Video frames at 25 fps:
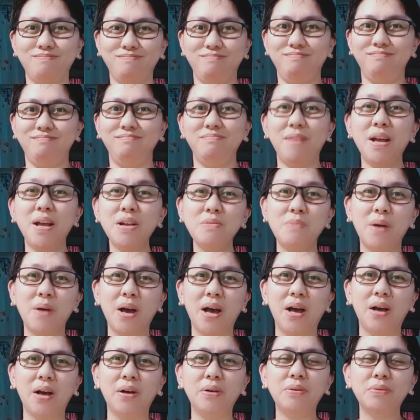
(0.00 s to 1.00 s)
Eh, paano
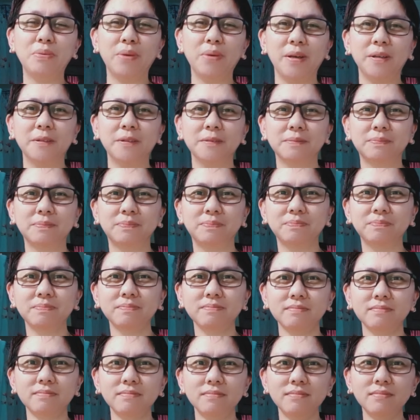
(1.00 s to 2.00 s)
makaka-uwi?
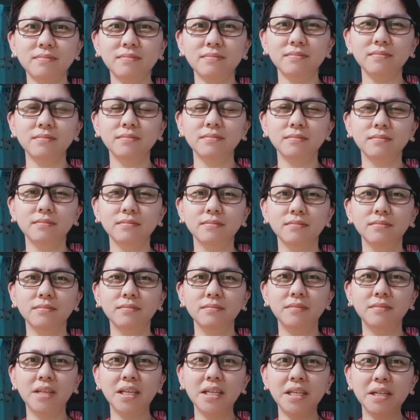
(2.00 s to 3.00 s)

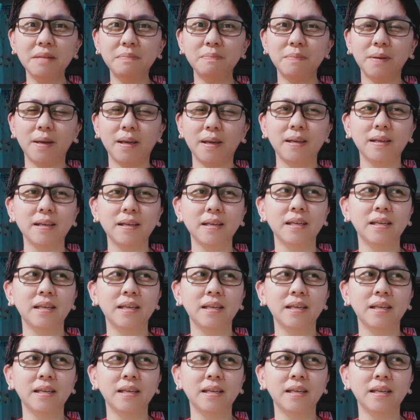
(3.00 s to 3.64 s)
Mahirap eh.